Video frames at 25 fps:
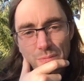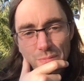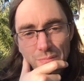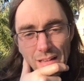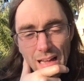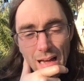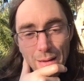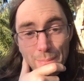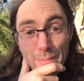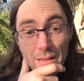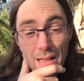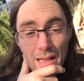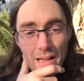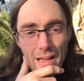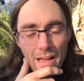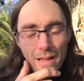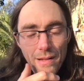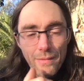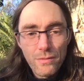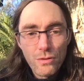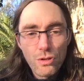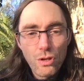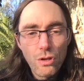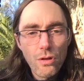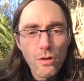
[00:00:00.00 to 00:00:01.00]

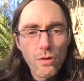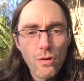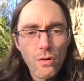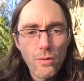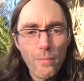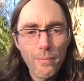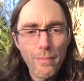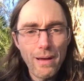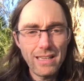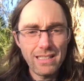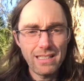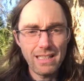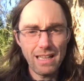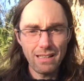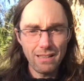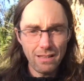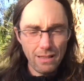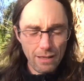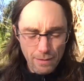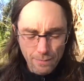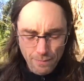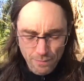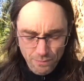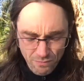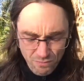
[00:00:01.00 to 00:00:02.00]
cambia todo
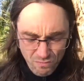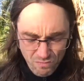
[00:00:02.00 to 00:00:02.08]
bastante.